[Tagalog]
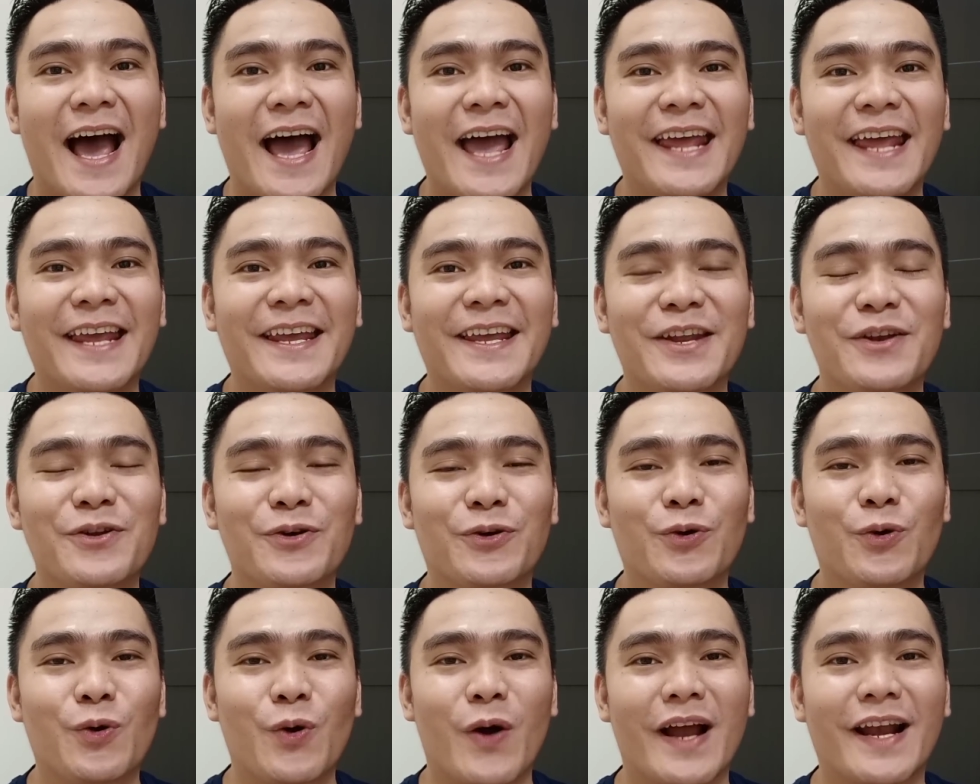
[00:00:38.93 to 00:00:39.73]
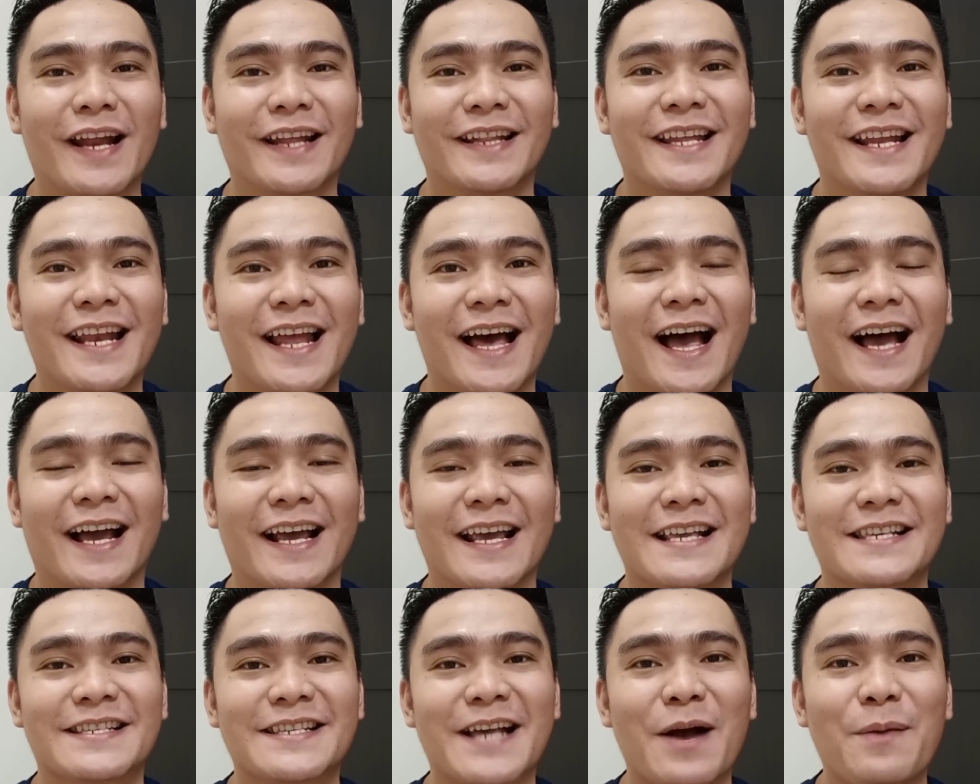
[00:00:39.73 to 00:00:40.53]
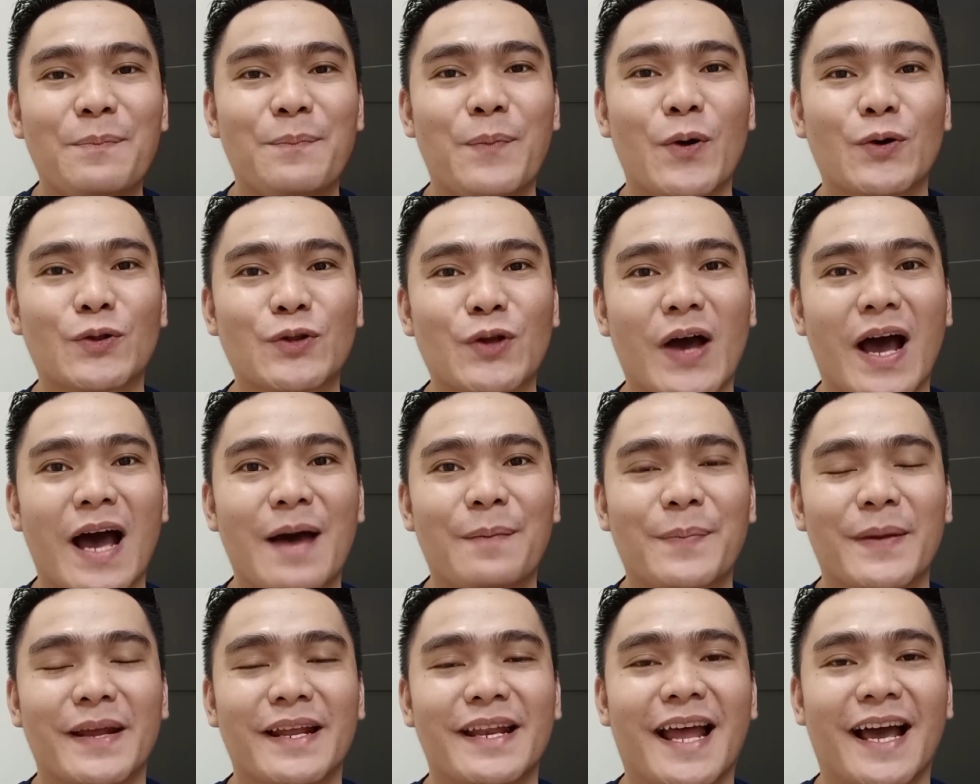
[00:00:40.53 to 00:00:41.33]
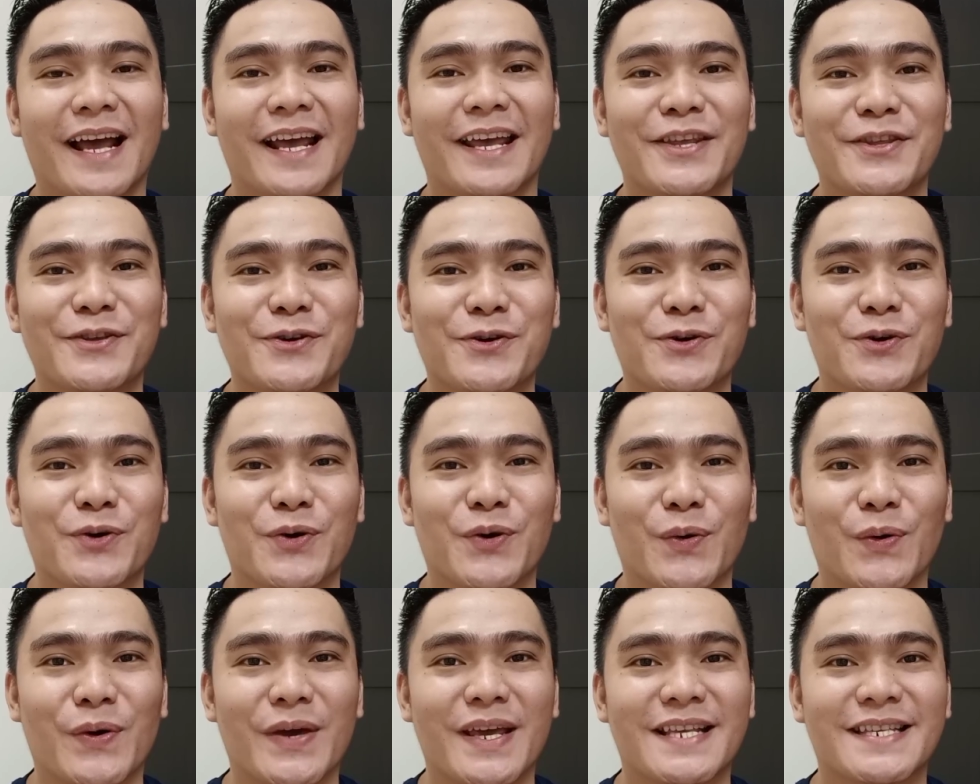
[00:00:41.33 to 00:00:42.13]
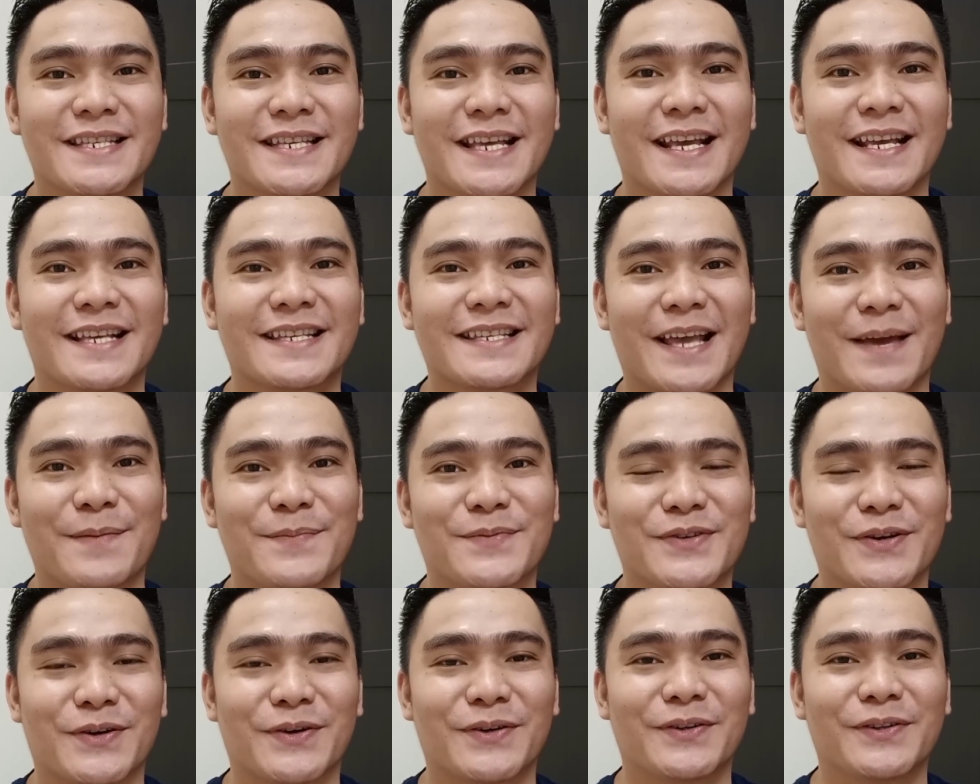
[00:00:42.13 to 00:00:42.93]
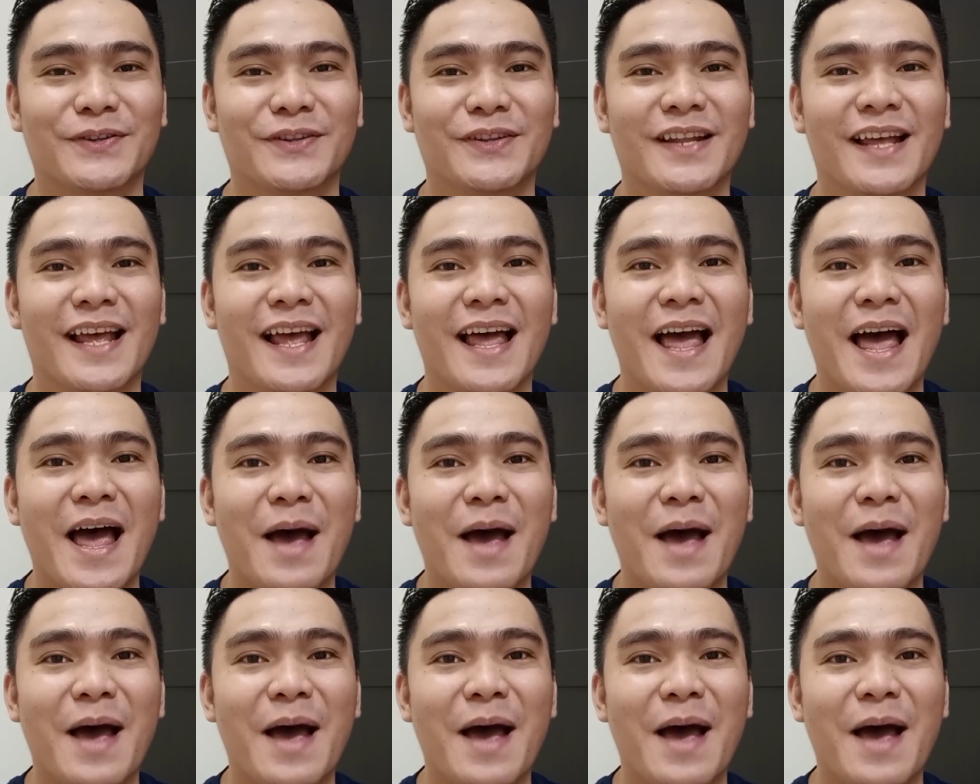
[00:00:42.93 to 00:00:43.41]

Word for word: ay kinukuha na nila ang isang photocopy ng inyong OEC exemption.